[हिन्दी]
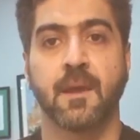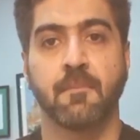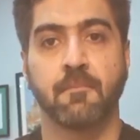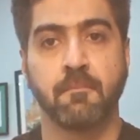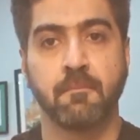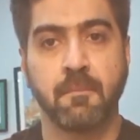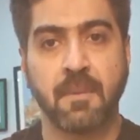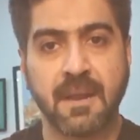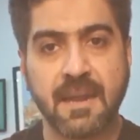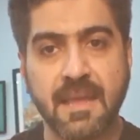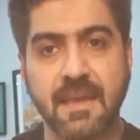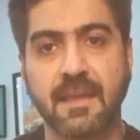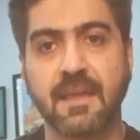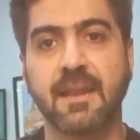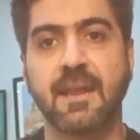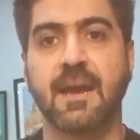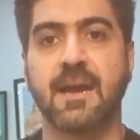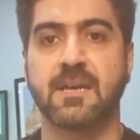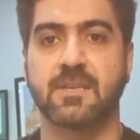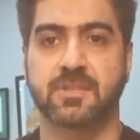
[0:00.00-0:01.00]
मलिक
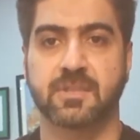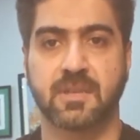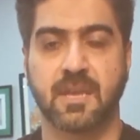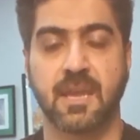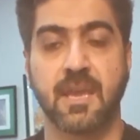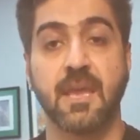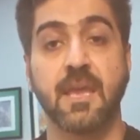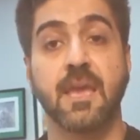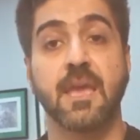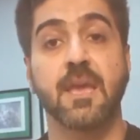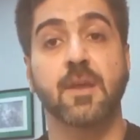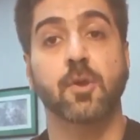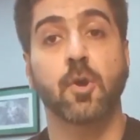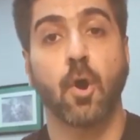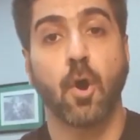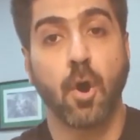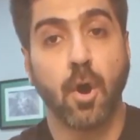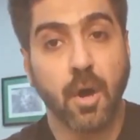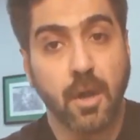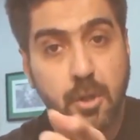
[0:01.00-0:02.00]
रियाज के एक
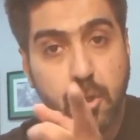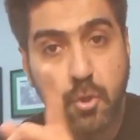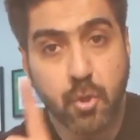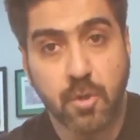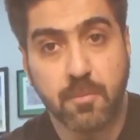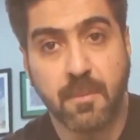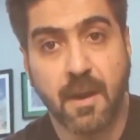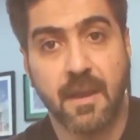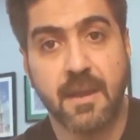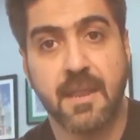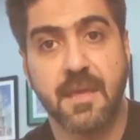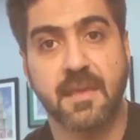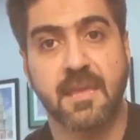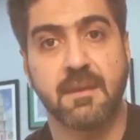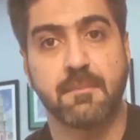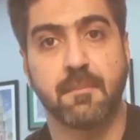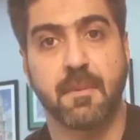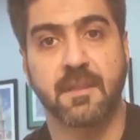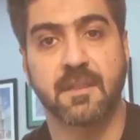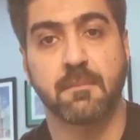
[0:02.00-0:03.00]
और जुर्माने
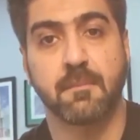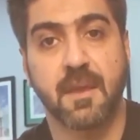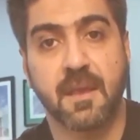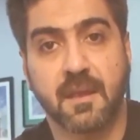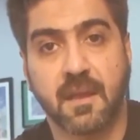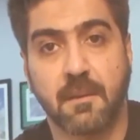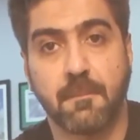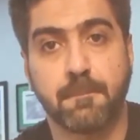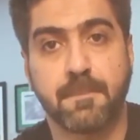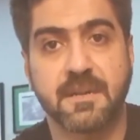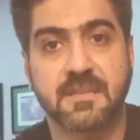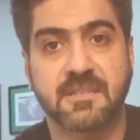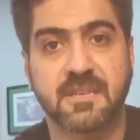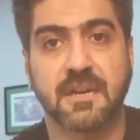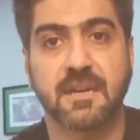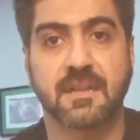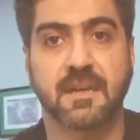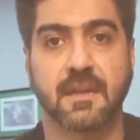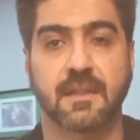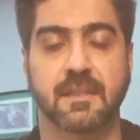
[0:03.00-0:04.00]
की मद में
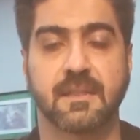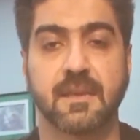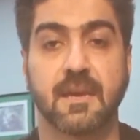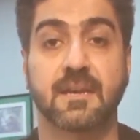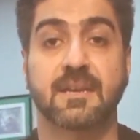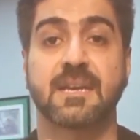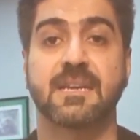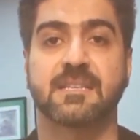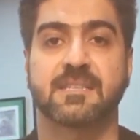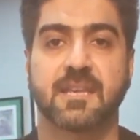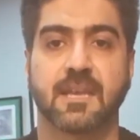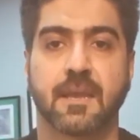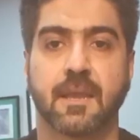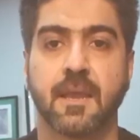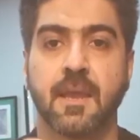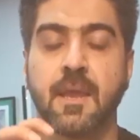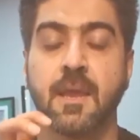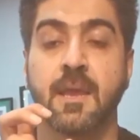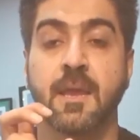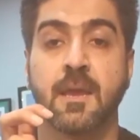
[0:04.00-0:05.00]
कंपनसेट कर दिया कैसे
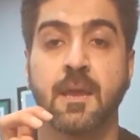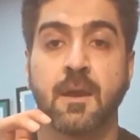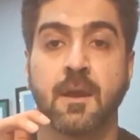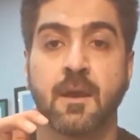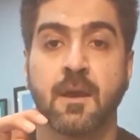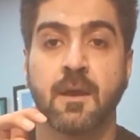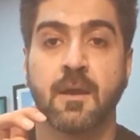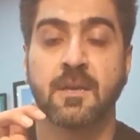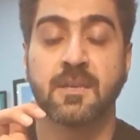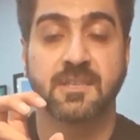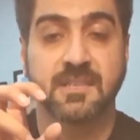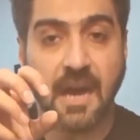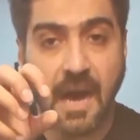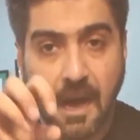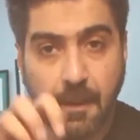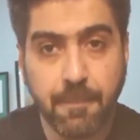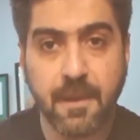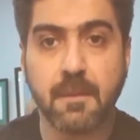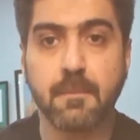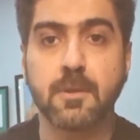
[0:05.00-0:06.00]

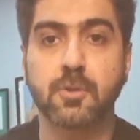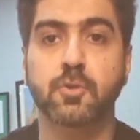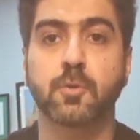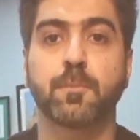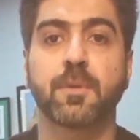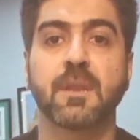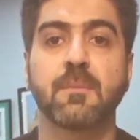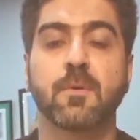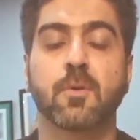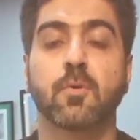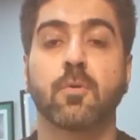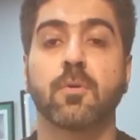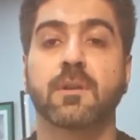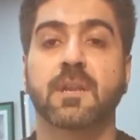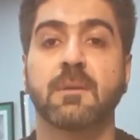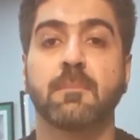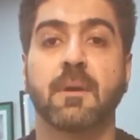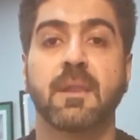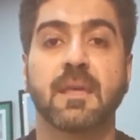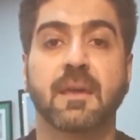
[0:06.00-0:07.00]
यहां पर भी सुप्रीम
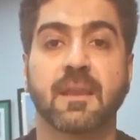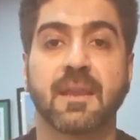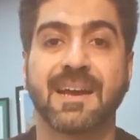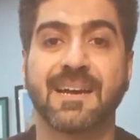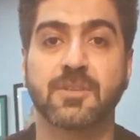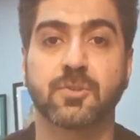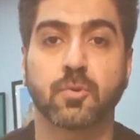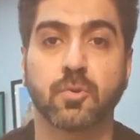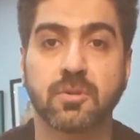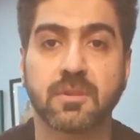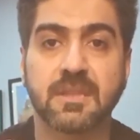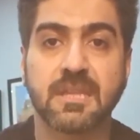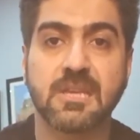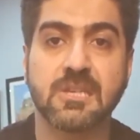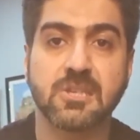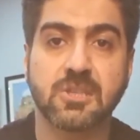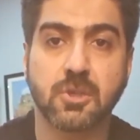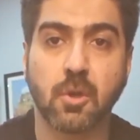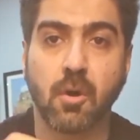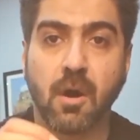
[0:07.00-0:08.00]
कोर्ट ने मलिक रियाज को
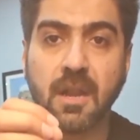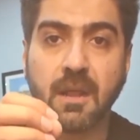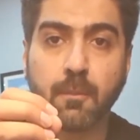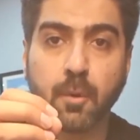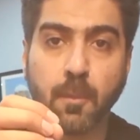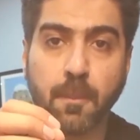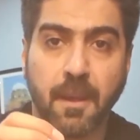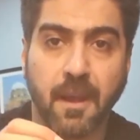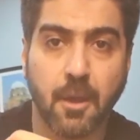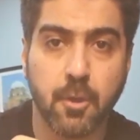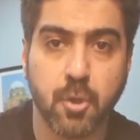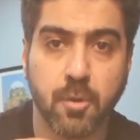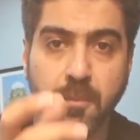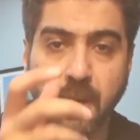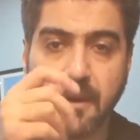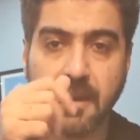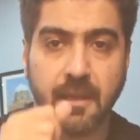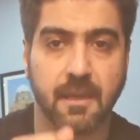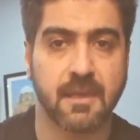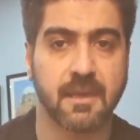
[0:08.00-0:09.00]
300 अरब रुपए का
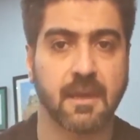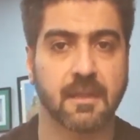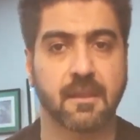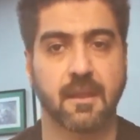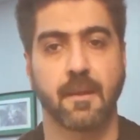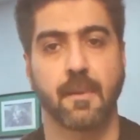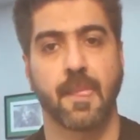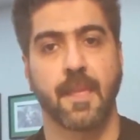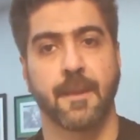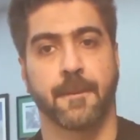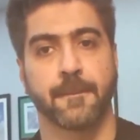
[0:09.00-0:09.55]
जुर्माना किया था